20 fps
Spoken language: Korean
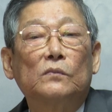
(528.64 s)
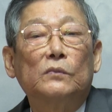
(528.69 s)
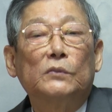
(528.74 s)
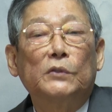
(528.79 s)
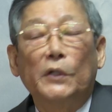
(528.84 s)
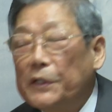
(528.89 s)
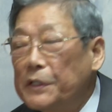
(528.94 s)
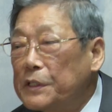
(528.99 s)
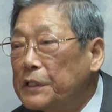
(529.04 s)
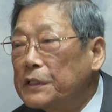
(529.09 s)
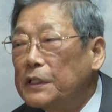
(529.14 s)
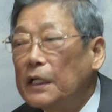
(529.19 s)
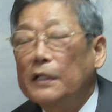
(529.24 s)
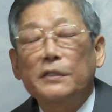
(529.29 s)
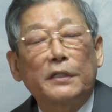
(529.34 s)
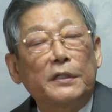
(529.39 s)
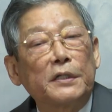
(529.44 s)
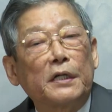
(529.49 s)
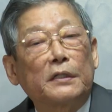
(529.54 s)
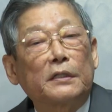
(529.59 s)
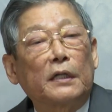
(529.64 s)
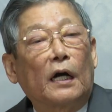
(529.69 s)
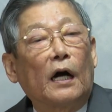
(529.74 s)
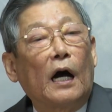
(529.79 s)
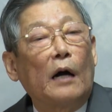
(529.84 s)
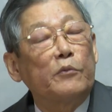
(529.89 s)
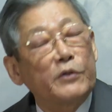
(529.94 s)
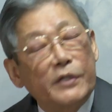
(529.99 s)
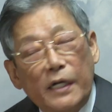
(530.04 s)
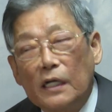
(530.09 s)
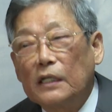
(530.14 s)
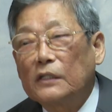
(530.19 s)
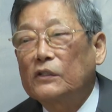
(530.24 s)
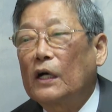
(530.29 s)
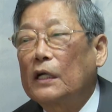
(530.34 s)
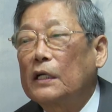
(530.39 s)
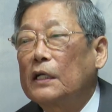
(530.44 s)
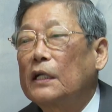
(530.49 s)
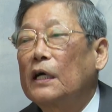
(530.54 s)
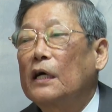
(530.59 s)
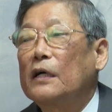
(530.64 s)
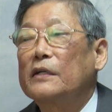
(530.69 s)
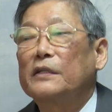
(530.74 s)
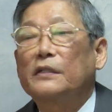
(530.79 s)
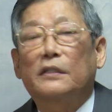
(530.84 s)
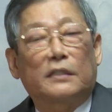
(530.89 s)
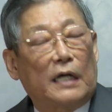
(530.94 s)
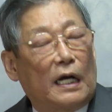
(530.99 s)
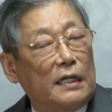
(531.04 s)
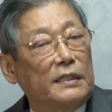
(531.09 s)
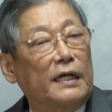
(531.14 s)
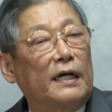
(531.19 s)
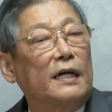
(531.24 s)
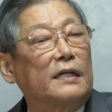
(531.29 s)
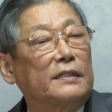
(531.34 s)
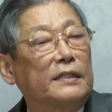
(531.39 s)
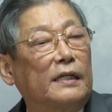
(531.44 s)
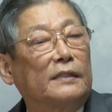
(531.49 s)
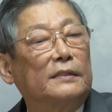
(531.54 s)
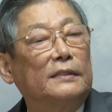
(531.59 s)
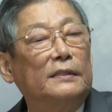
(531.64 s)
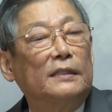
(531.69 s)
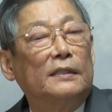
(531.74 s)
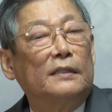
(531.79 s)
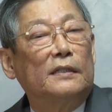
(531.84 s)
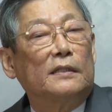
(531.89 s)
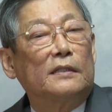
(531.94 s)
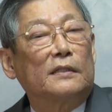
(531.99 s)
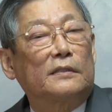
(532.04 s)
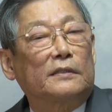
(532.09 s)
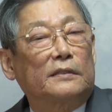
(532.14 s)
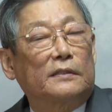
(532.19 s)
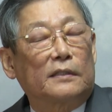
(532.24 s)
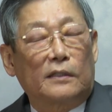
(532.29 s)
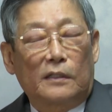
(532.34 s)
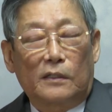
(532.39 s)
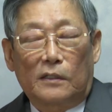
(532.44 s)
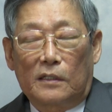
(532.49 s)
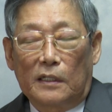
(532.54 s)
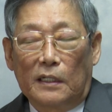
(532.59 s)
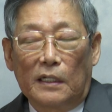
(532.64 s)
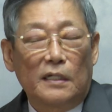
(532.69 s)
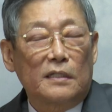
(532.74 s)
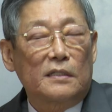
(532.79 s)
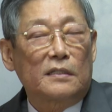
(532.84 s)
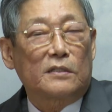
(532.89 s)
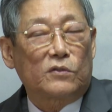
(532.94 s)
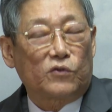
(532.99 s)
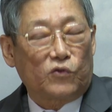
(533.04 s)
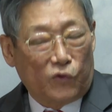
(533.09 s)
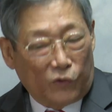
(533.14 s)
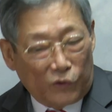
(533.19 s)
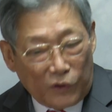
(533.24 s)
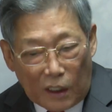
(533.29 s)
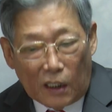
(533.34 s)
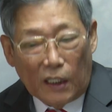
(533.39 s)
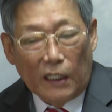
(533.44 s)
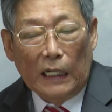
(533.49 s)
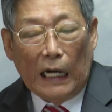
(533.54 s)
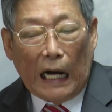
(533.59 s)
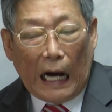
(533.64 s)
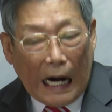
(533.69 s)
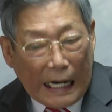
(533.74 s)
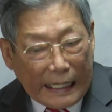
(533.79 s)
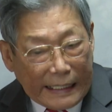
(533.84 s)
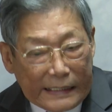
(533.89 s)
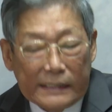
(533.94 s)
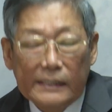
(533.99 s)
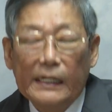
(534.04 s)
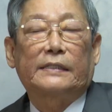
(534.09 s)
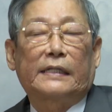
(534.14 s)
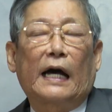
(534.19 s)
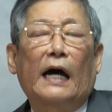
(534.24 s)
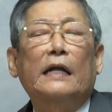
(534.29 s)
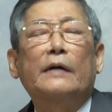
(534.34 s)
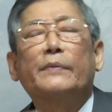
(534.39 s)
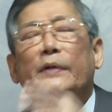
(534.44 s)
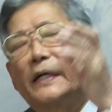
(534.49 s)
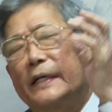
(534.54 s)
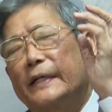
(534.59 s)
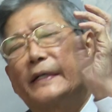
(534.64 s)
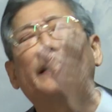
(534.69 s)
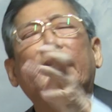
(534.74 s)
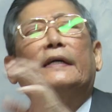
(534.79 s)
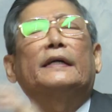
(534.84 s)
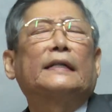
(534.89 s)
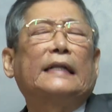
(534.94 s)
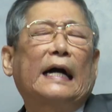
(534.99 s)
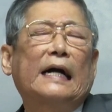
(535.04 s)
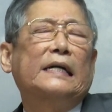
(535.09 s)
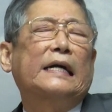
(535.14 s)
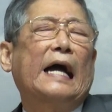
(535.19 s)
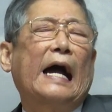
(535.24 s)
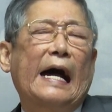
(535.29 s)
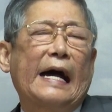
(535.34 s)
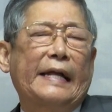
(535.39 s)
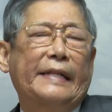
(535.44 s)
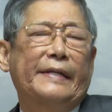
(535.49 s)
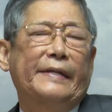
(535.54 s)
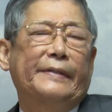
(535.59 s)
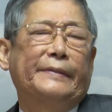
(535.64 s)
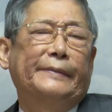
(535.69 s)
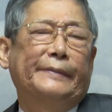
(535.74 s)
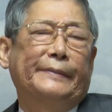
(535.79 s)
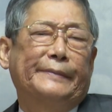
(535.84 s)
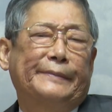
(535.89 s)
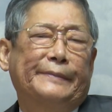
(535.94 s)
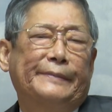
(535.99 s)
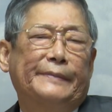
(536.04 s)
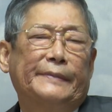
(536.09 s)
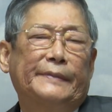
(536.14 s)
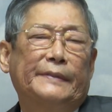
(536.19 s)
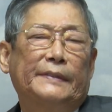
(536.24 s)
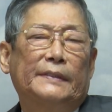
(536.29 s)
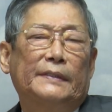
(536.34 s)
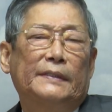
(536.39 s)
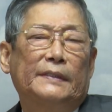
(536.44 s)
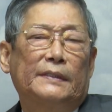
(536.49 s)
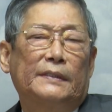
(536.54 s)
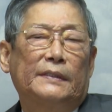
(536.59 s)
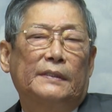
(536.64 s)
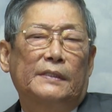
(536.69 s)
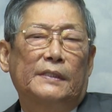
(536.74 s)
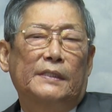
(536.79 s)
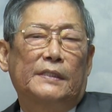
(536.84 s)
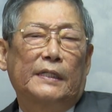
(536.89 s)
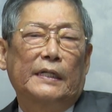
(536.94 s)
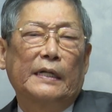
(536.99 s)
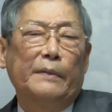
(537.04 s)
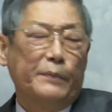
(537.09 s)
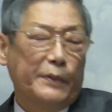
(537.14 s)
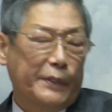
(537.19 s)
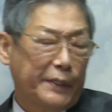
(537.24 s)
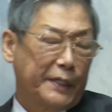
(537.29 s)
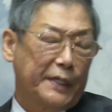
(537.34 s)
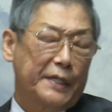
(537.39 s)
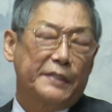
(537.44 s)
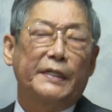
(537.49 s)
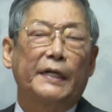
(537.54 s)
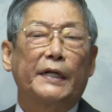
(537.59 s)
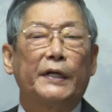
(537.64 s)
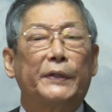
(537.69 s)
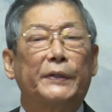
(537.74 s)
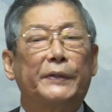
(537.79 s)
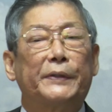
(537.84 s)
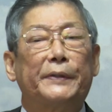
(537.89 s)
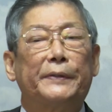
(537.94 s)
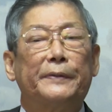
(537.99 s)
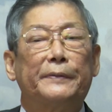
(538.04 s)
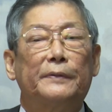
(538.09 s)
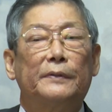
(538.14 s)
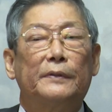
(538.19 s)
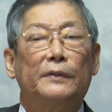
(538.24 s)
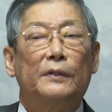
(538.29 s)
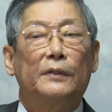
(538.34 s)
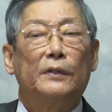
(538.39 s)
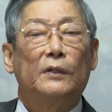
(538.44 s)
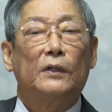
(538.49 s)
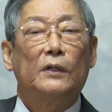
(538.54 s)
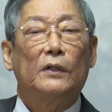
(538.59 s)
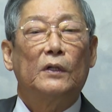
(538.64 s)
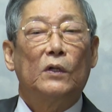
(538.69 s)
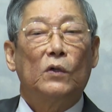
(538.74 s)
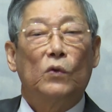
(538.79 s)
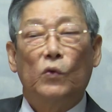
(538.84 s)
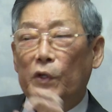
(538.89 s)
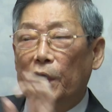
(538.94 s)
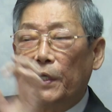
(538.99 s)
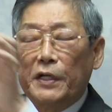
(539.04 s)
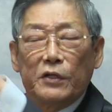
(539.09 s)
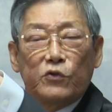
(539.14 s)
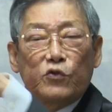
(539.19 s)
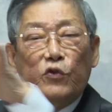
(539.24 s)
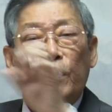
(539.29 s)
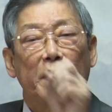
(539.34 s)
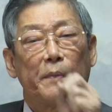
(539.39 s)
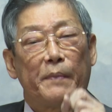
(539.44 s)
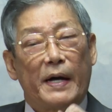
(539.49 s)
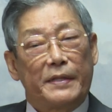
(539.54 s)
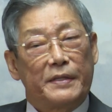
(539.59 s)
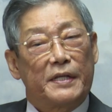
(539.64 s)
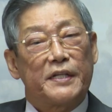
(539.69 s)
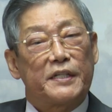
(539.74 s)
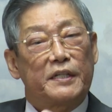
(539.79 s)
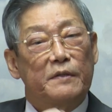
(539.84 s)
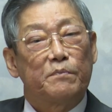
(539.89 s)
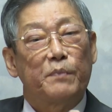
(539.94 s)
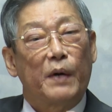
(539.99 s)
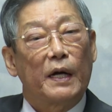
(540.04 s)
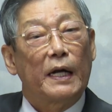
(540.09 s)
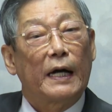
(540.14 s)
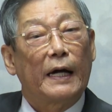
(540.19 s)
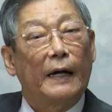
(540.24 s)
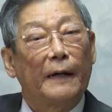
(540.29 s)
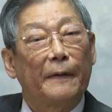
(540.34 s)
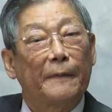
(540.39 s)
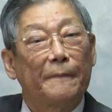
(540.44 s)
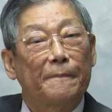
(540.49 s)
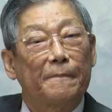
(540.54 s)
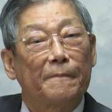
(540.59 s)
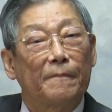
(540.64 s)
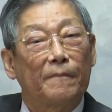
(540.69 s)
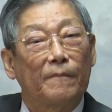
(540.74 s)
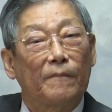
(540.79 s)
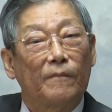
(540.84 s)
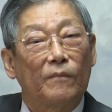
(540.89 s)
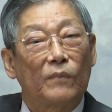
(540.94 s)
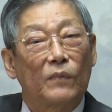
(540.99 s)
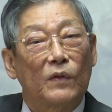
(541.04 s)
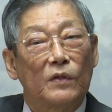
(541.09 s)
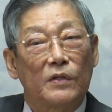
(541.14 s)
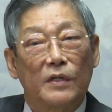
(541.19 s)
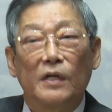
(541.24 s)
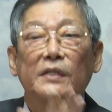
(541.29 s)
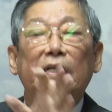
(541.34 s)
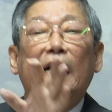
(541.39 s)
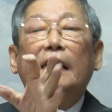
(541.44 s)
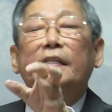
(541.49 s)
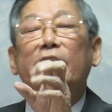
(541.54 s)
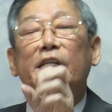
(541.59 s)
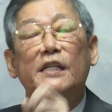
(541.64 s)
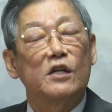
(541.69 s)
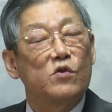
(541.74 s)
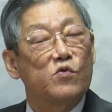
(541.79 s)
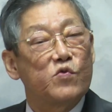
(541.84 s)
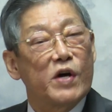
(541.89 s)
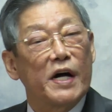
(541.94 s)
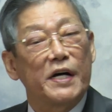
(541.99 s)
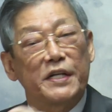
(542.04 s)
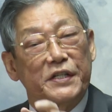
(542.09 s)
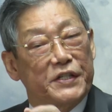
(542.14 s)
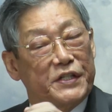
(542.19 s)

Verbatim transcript: 여기 있다가 저기 있다가 아무 생각도 안 하다가 살다가 그냥 그냥 죽는 거야? 아니다. 사람은 그렇게 난 게 아니에요. 지난번에 그랬잖아요. 우리는 주의 만드신 바라 선한 일을 위하여